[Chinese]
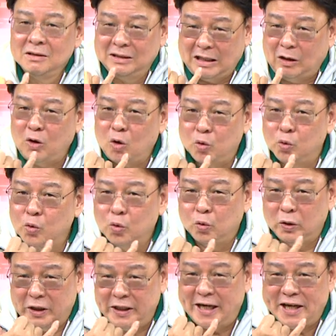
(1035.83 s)
然后服
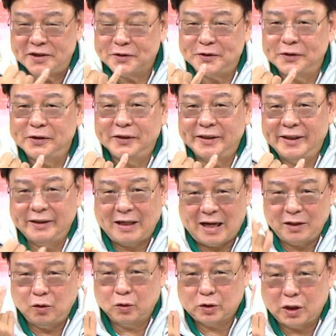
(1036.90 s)
务一年十个月，
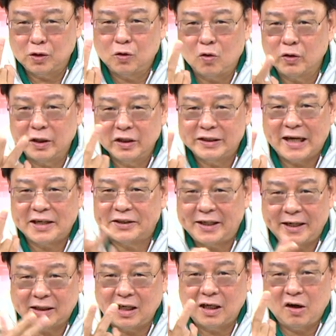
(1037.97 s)
还有成功率加起
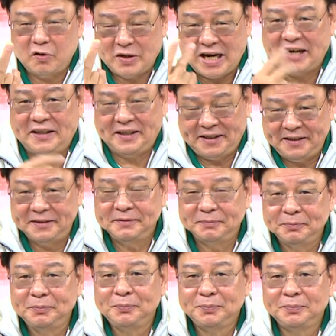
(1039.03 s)
来刚好两年了。
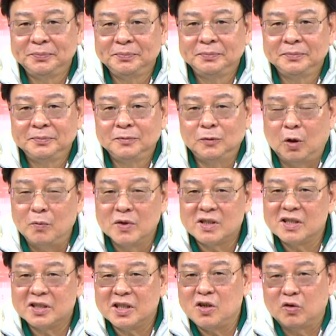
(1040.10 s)
我们
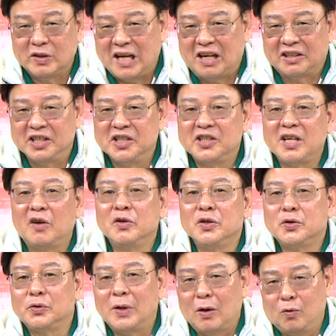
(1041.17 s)
是这种养成教育
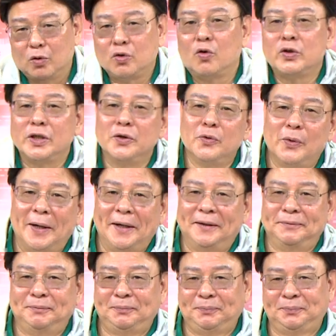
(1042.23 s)
出来，我做军官
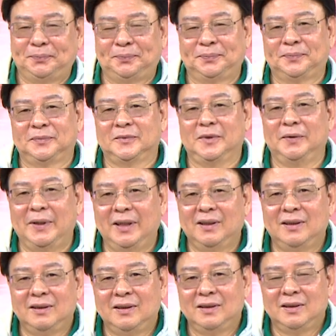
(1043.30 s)
呢，对不对？
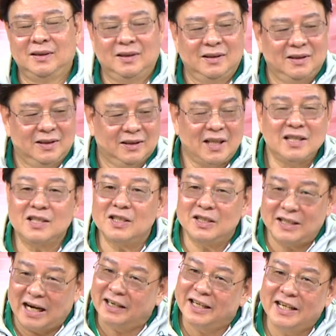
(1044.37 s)
但是
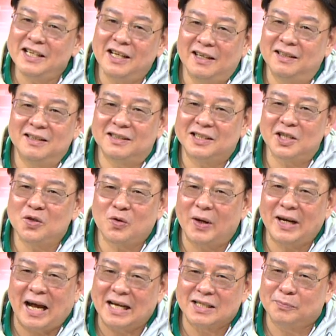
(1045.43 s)
两年的军
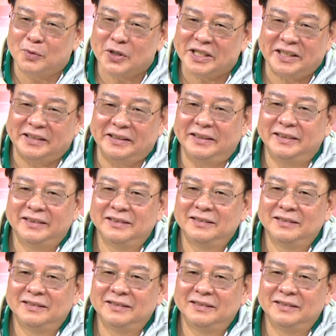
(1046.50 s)
官还是不行啊。